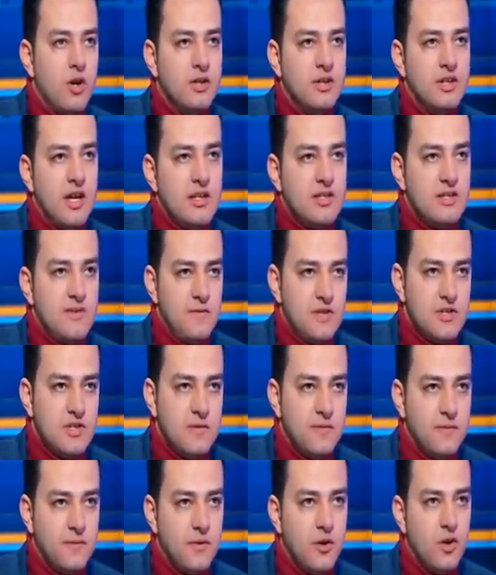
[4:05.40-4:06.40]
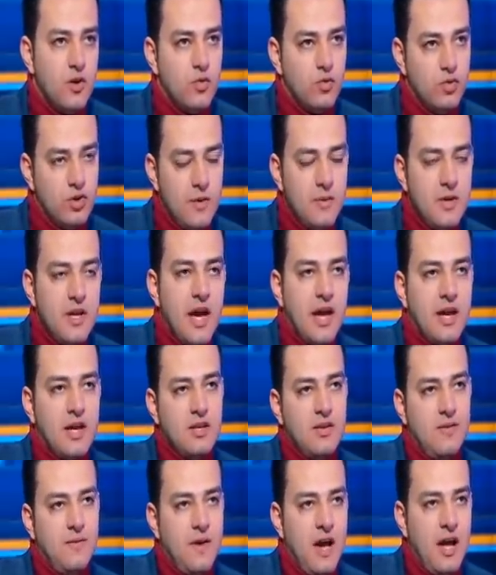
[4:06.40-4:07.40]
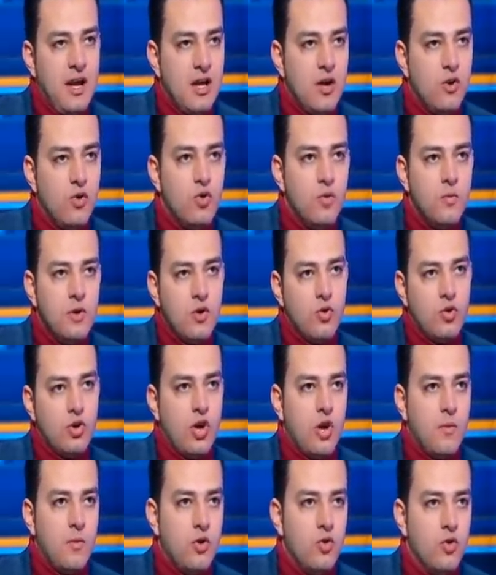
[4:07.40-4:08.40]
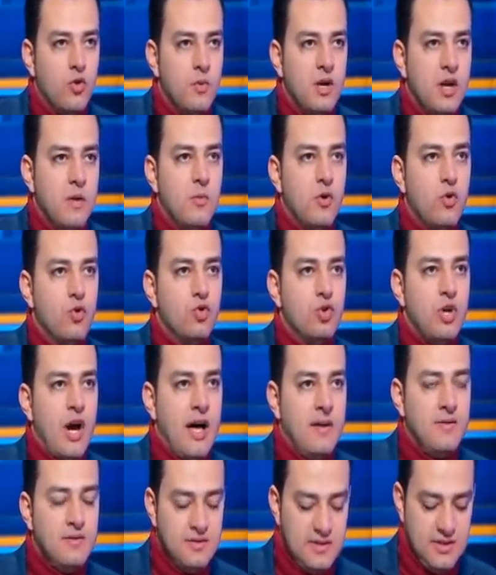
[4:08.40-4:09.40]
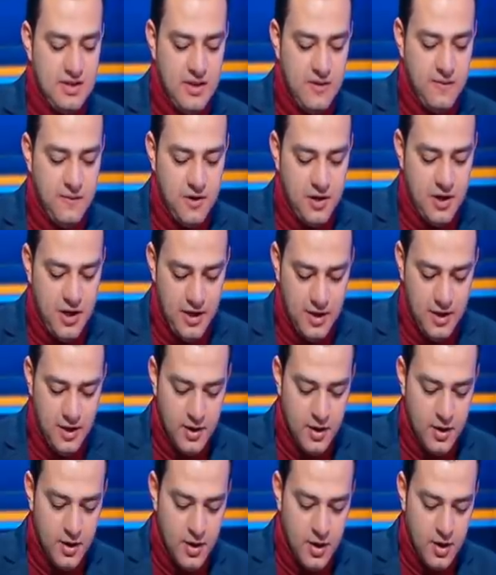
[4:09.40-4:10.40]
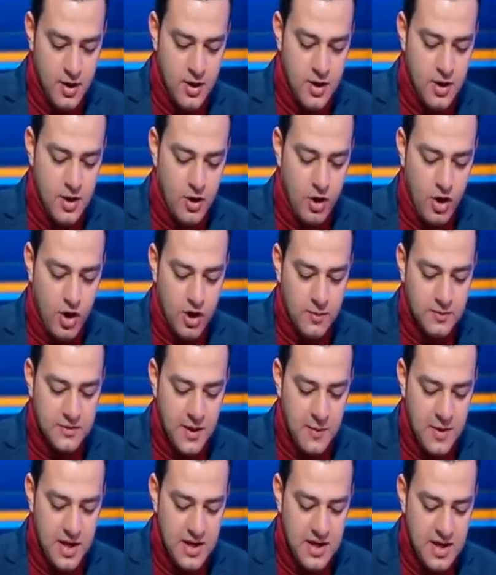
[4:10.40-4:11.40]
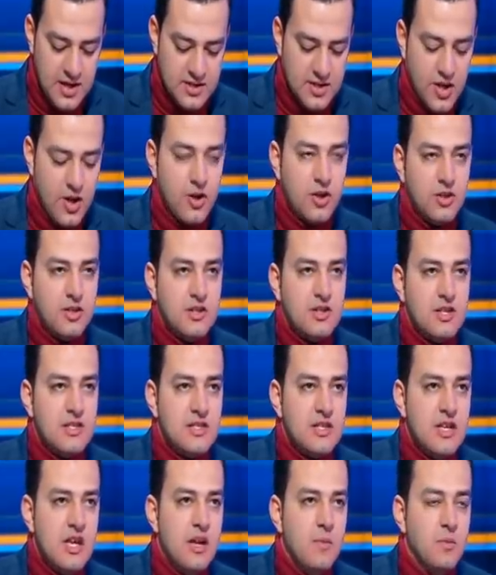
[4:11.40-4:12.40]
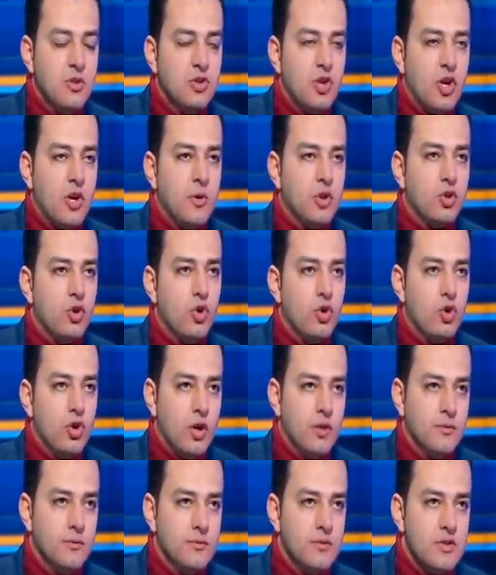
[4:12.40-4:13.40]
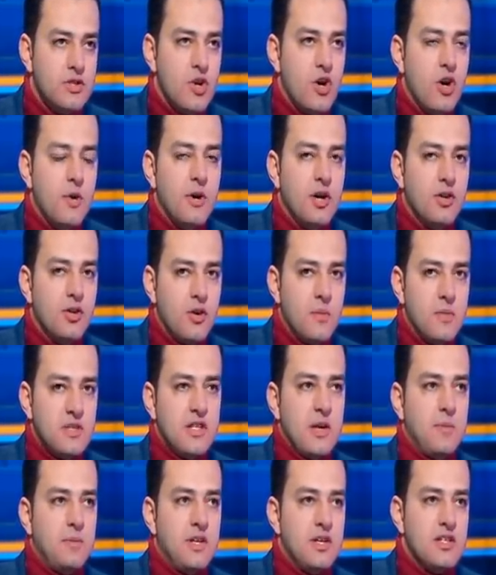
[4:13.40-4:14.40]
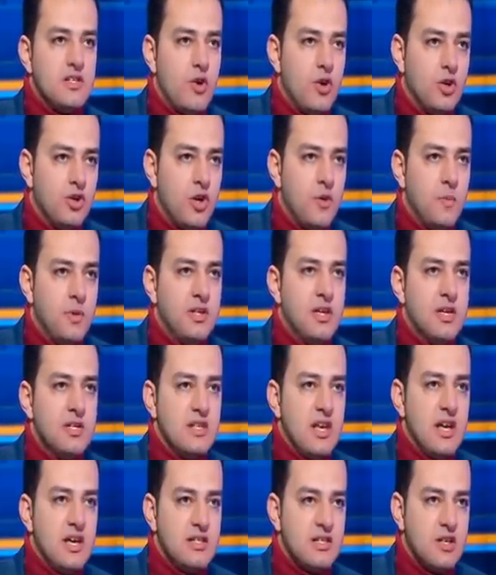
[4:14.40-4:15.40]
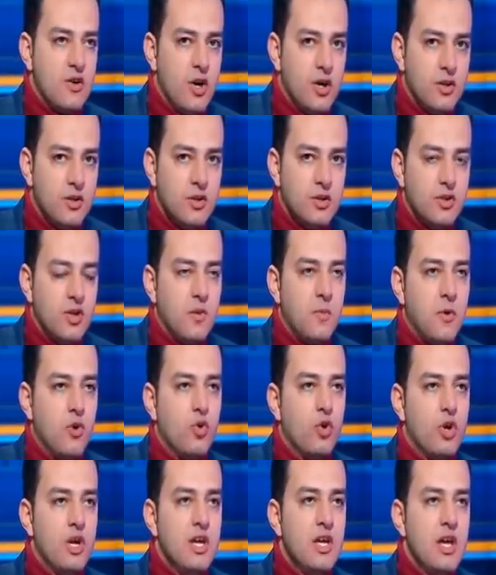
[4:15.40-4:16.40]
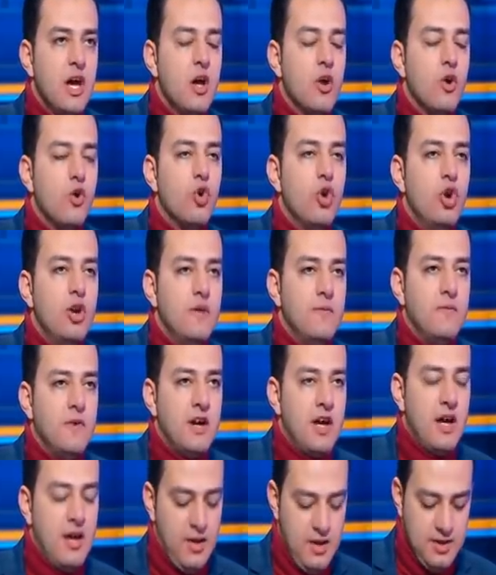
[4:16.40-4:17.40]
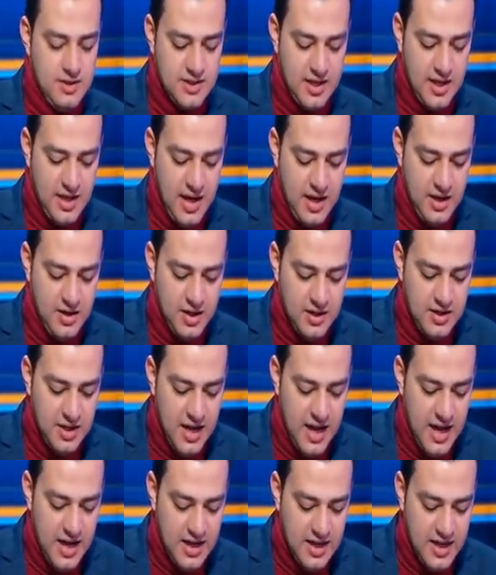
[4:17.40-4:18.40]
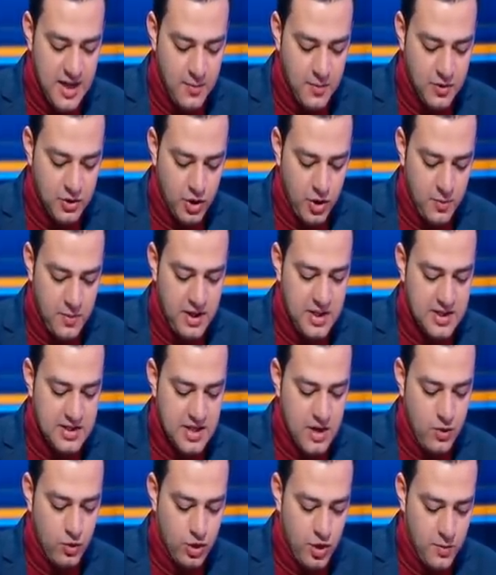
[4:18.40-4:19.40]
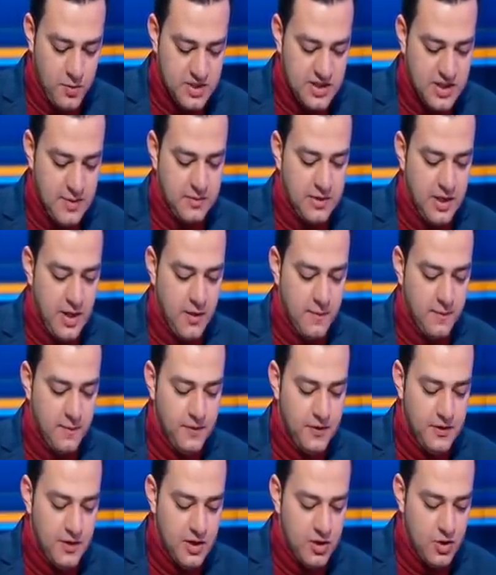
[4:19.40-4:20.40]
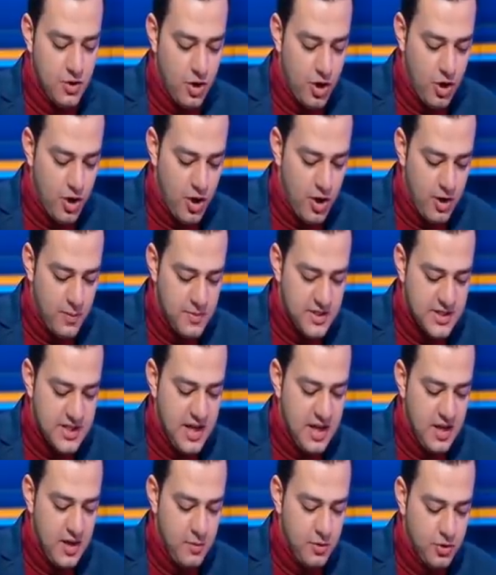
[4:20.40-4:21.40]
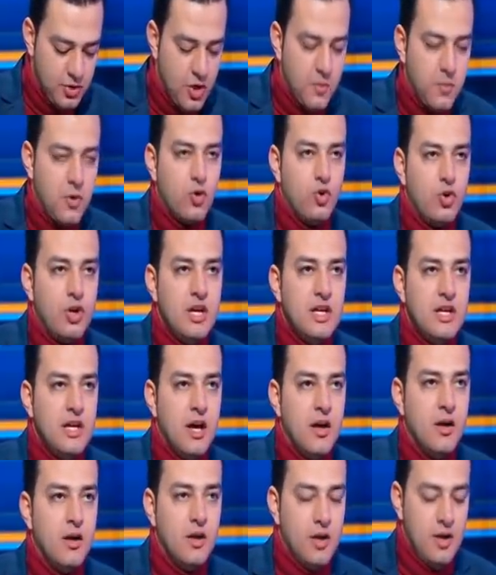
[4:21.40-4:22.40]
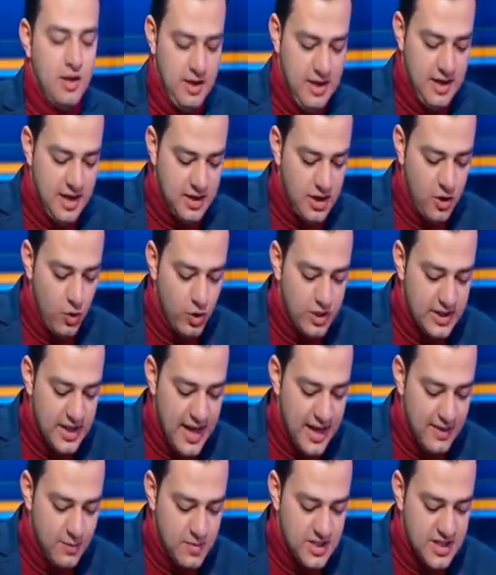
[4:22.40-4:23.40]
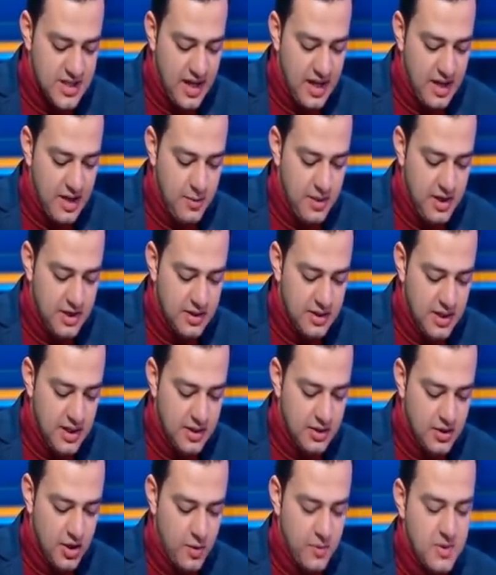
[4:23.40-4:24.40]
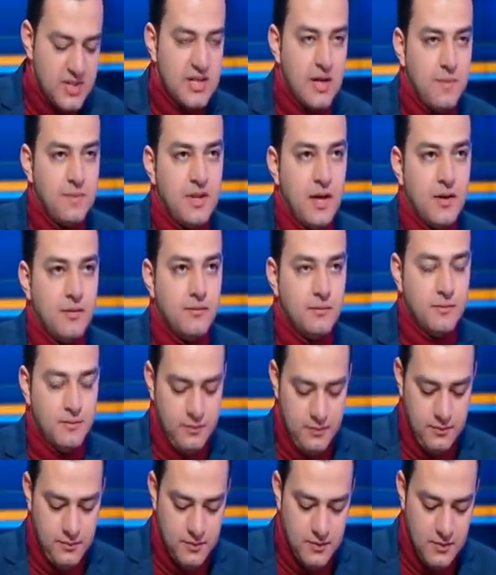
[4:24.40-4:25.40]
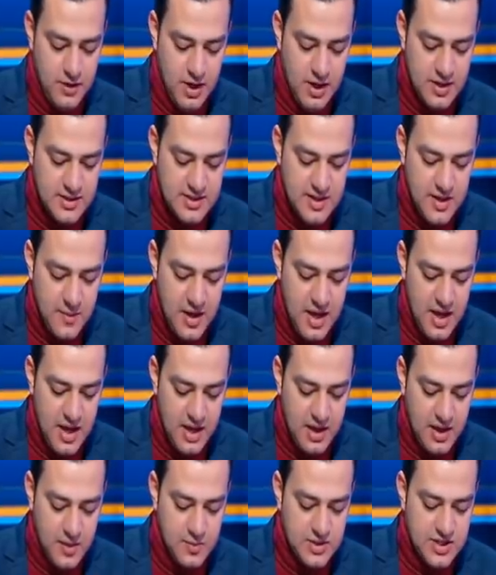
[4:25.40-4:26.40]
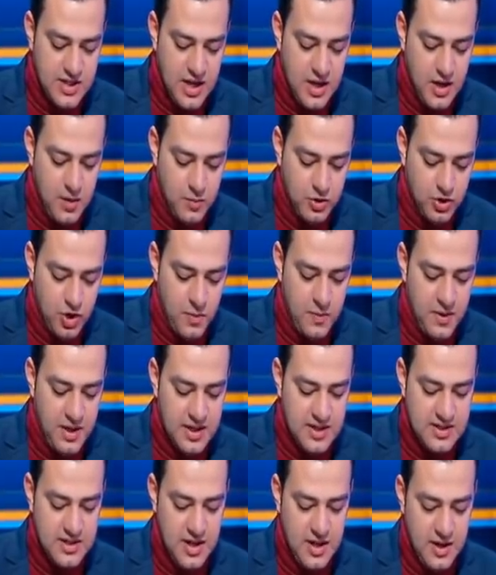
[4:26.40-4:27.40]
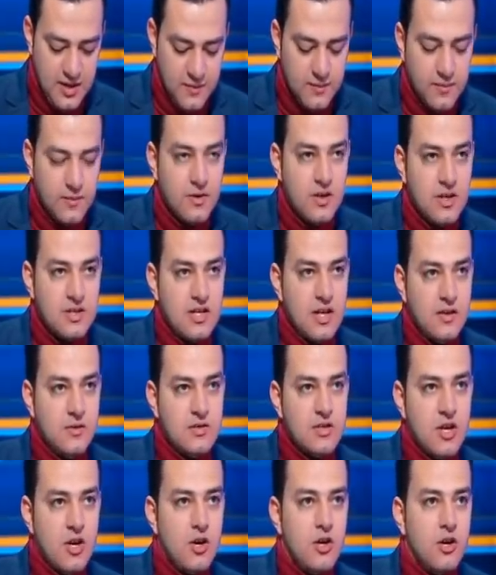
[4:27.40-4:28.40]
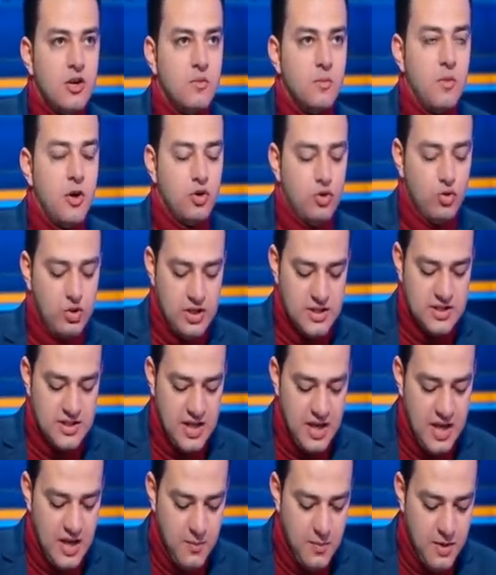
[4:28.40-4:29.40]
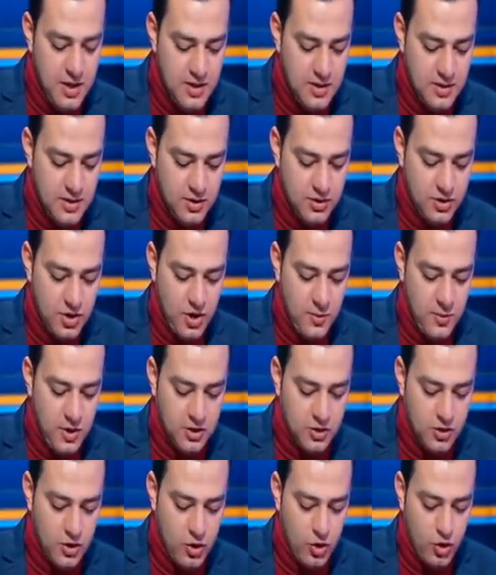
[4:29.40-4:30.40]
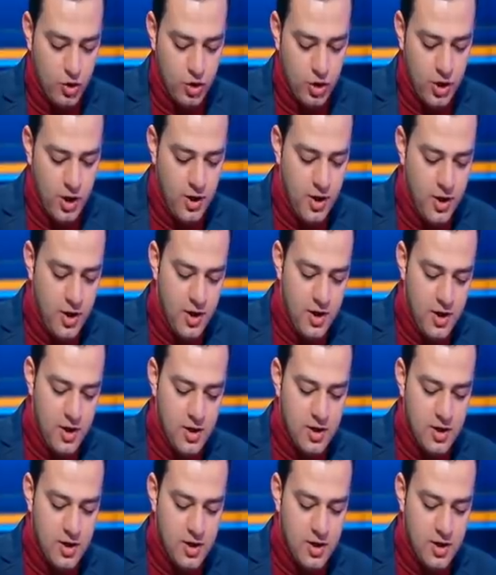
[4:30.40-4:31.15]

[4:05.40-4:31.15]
انتهت 0-0 وده بيأكد الفعالية الهجومية والرغبة الهجومية الموجودة عند الفرق رقم 8 ظاهره التسجيل من ضربات حره سواء بقى ضربه ثابته سواء ضربه جزاء سواء ضربه ركنيه كل الفرق يعني النادي الاهلي جاب من ضربه جزاء وضربه ثابته نادي الرجاء مسجل من ضربه ركنيه نادي الوداد مسجل من اثنين ضربه ثابته الزمالك مسجل من ضربه جزاء اذا ظاهره برضو التسجيل من الضربات الحره م.